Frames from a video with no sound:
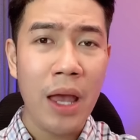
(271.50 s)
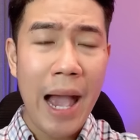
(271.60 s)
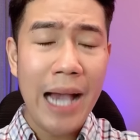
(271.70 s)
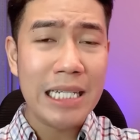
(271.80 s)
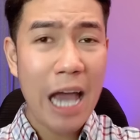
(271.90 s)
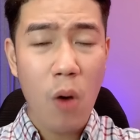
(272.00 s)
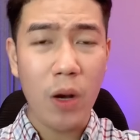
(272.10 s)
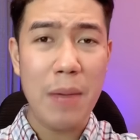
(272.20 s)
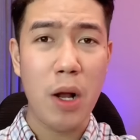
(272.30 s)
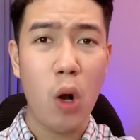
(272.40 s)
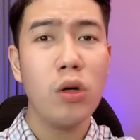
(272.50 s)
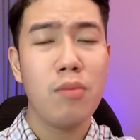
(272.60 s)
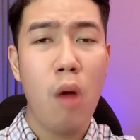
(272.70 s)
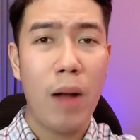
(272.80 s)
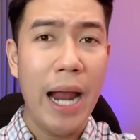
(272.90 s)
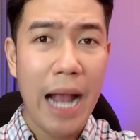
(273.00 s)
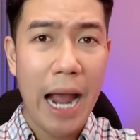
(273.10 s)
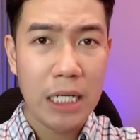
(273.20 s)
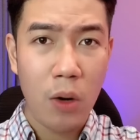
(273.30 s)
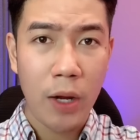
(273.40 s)
Sau khi mà ngủ được một hai ngày
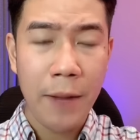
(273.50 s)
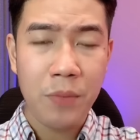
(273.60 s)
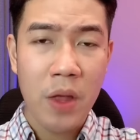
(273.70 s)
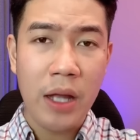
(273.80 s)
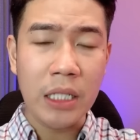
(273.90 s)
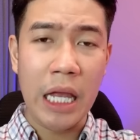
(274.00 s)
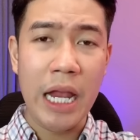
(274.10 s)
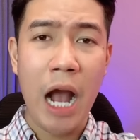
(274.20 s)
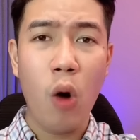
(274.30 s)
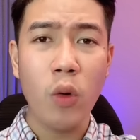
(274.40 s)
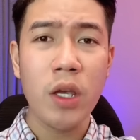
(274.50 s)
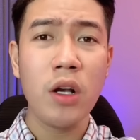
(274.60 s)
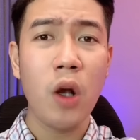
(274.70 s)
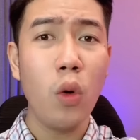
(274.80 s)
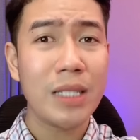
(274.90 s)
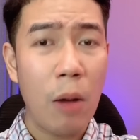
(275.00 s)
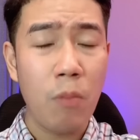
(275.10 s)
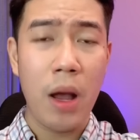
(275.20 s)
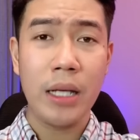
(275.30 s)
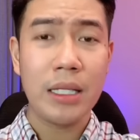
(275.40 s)
rồi á Thì hầu như ngủ xong,
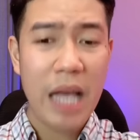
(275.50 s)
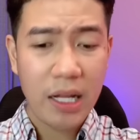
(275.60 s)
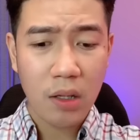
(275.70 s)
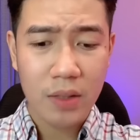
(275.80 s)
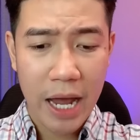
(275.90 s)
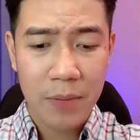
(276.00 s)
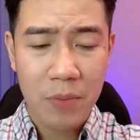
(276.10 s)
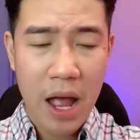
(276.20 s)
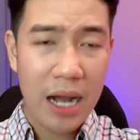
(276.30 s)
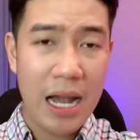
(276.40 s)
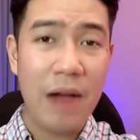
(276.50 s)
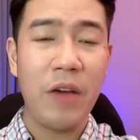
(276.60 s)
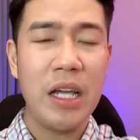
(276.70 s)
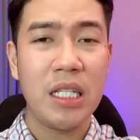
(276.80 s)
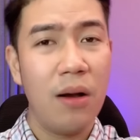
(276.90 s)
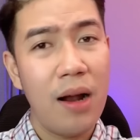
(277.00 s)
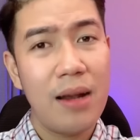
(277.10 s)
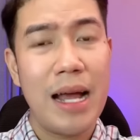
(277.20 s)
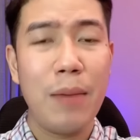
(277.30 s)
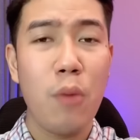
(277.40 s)
sáng thức dậy là phải sửa
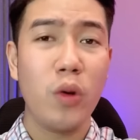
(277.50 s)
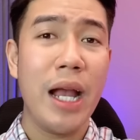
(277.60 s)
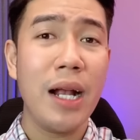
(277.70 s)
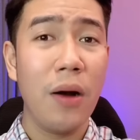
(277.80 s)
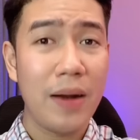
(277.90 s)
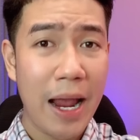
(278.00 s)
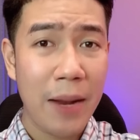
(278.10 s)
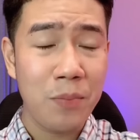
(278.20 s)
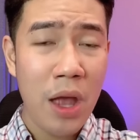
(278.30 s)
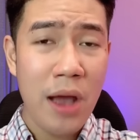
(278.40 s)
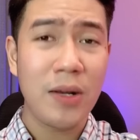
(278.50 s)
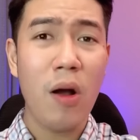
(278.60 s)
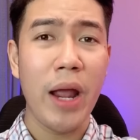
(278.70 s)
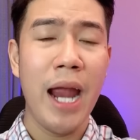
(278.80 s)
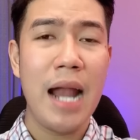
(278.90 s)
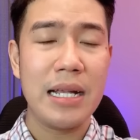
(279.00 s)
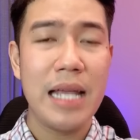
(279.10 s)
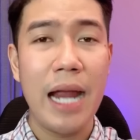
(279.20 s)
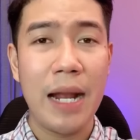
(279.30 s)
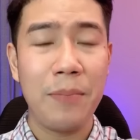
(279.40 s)
lại cái bộ dáng ngựa này Có nghĩa là
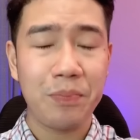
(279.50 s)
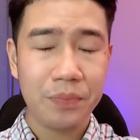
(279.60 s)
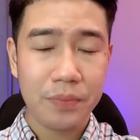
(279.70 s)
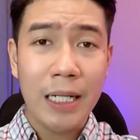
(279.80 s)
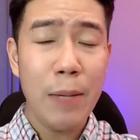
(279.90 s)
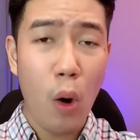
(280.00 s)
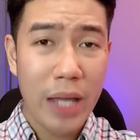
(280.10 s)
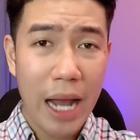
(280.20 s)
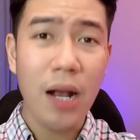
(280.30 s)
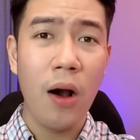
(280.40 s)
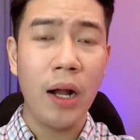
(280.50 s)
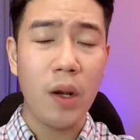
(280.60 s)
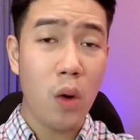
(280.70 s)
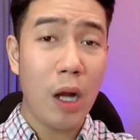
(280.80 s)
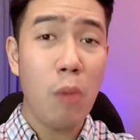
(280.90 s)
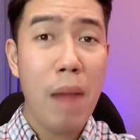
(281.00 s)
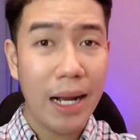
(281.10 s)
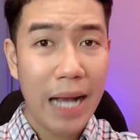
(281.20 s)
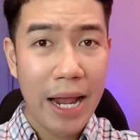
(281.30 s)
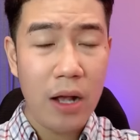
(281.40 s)
vậy nè Cái bộ dáng ngựa được đóng bằng
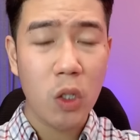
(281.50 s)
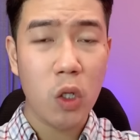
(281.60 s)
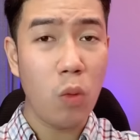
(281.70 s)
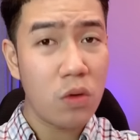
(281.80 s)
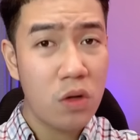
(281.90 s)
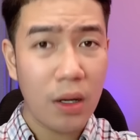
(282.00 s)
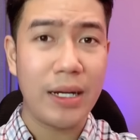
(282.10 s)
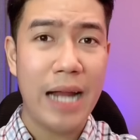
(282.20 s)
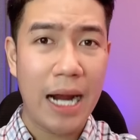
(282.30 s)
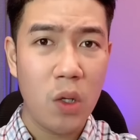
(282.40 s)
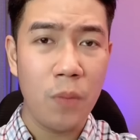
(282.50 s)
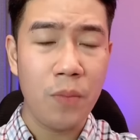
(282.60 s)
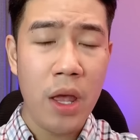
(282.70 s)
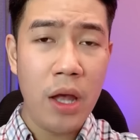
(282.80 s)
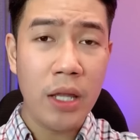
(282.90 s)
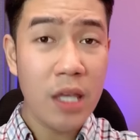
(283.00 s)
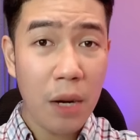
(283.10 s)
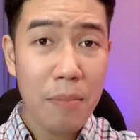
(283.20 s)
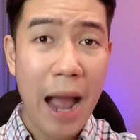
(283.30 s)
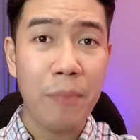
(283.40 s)
cây cũng rất là nặng luôn Nhưng
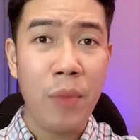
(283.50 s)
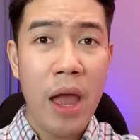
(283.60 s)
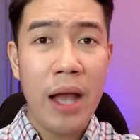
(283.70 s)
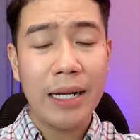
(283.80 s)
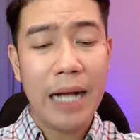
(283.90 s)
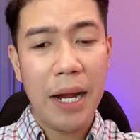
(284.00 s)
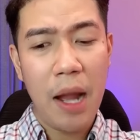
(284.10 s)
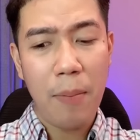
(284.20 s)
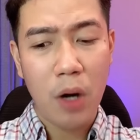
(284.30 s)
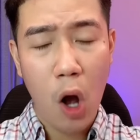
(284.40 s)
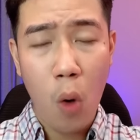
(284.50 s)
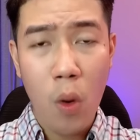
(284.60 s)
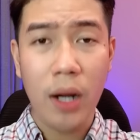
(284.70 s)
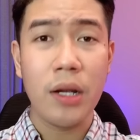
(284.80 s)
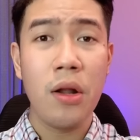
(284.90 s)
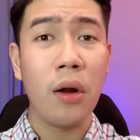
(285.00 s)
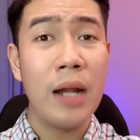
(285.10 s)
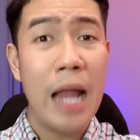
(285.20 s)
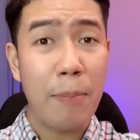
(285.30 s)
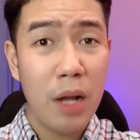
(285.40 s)
mà cái lớp gỗ được
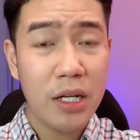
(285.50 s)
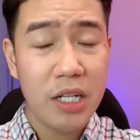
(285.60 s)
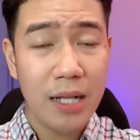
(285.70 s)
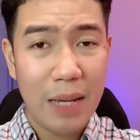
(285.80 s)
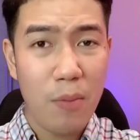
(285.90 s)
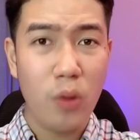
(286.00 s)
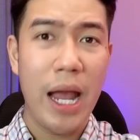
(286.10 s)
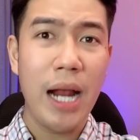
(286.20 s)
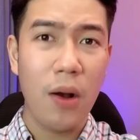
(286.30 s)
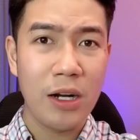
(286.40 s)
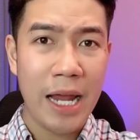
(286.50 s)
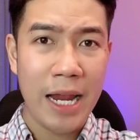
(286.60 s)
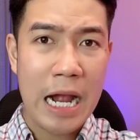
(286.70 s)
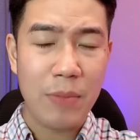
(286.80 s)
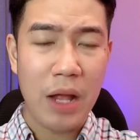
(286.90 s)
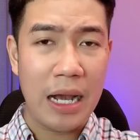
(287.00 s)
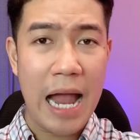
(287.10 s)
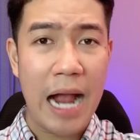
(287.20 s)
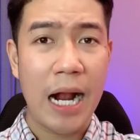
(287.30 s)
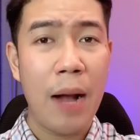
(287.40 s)
lợp lên trên cái bộ dáng ngựa này á,
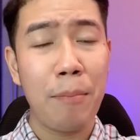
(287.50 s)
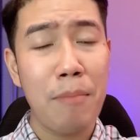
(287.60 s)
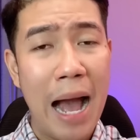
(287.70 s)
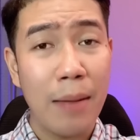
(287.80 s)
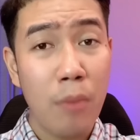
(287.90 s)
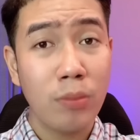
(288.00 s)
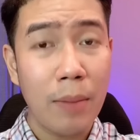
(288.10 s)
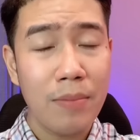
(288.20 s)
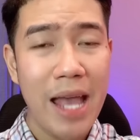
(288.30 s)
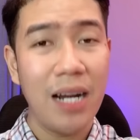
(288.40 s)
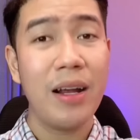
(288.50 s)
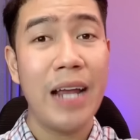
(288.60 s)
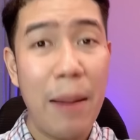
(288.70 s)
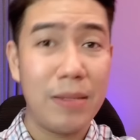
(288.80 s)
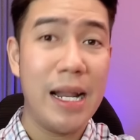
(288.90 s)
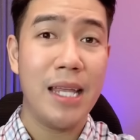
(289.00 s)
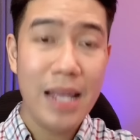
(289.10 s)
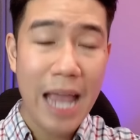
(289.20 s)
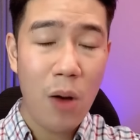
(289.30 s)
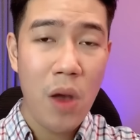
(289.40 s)
là gồm 3 bốn tấm dáng nó ghép lại với
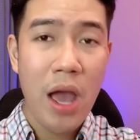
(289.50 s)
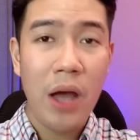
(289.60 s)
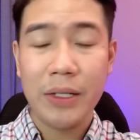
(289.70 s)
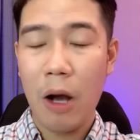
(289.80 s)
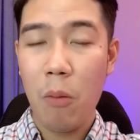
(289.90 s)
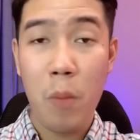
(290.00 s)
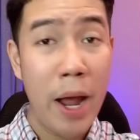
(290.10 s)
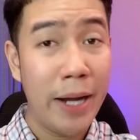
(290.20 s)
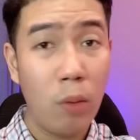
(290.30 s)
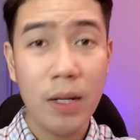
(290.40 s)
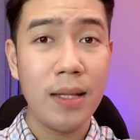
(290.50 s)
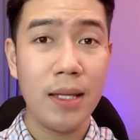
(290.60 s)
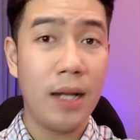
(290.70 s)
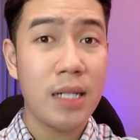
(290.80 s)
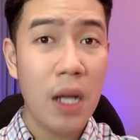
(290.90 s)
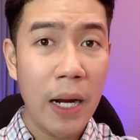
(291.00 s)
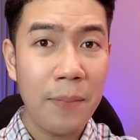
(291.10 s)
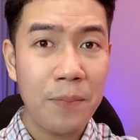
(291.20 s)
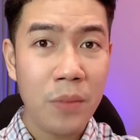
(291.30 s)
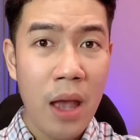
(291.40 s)
nhau không hề đóng đinh gì hết trơn á
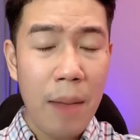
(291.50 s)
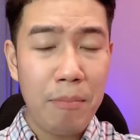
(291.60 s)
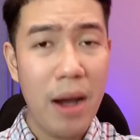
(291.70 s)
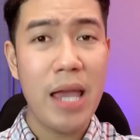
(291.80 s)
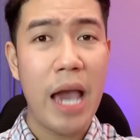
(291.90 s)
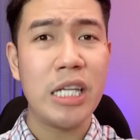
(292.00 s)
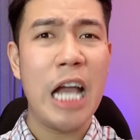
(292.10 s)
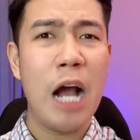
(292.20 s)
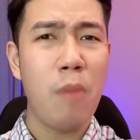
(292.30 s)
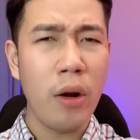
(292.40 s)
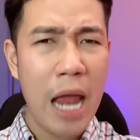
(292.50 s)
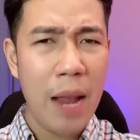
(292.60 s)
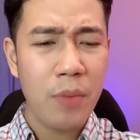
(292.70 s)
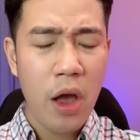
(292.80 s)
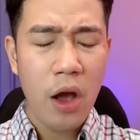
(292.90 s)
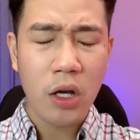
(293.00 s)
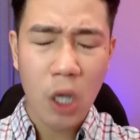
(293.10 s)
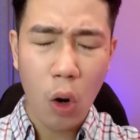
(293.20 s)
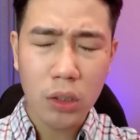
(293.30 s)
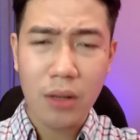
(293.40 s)
bởi vậy sau mỗi đêm
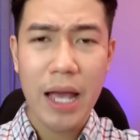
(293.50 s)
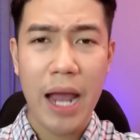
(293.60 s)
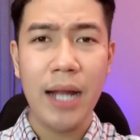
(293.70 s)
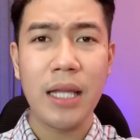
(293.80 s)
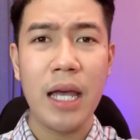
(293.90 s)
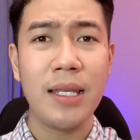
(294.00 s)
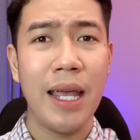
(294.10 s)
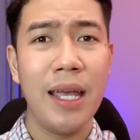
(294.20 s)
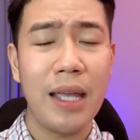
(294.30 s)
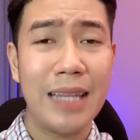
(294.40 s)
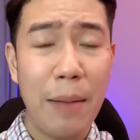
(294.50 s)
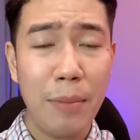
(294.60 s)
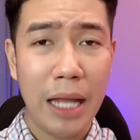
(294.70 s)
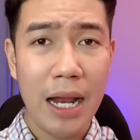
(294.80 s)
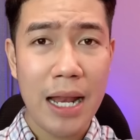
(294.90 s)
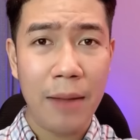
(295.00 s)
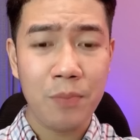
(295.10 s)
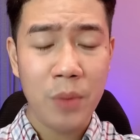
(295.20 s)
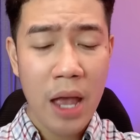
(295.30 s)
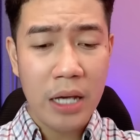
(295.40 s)
ngủ thức dậy á, thì chị chị tám mới thấy là
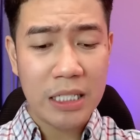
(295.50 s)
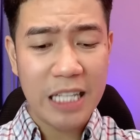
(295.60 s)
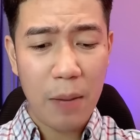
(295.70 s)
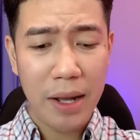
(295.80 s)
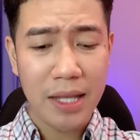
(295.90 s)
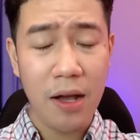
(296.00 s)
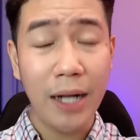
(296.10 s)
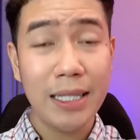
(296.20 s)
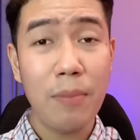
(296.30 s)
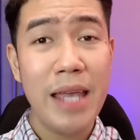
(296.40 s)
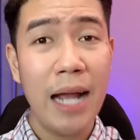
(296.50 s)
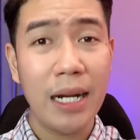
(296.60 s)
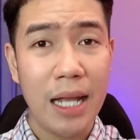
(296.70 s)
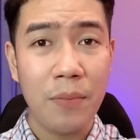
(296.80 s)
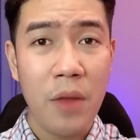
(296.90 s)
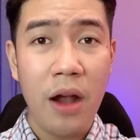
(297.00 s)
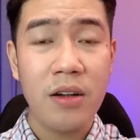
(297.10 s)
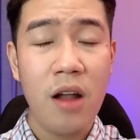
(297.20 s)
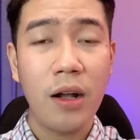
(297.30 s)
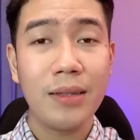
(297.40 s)
sao mà những cái tấm dáng này nè
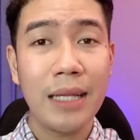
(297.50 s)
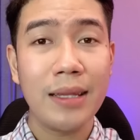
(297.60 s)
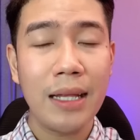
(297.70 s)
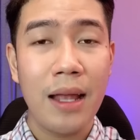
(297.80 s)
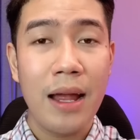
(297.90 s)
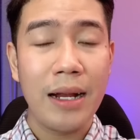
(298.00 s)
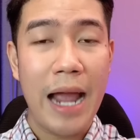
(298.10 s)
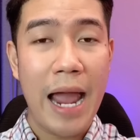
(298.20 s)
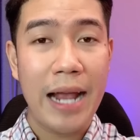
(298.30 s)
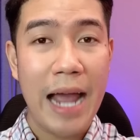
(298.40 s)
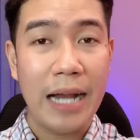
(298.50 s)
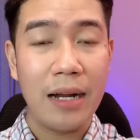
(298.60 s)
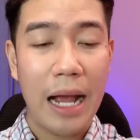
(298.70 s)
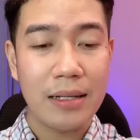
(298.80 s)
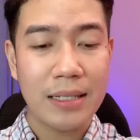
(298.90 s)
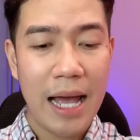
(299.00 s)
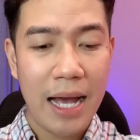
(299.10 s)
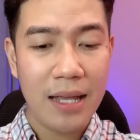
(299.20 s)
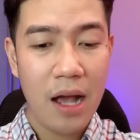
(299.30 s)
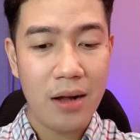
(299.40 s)
nó cứ tách tách ngày càng nó càng xa
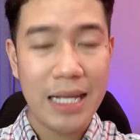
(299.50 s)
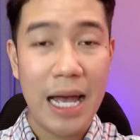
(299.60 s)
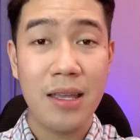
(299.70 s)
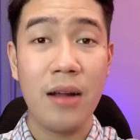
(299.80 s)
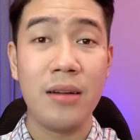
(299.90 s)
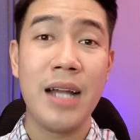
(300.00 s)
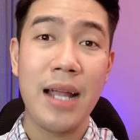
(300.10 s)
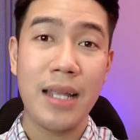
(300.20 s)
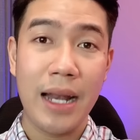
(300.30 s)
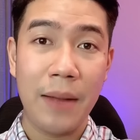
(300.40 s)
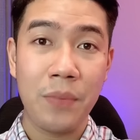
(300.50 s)
dần xa dần ra vậy nè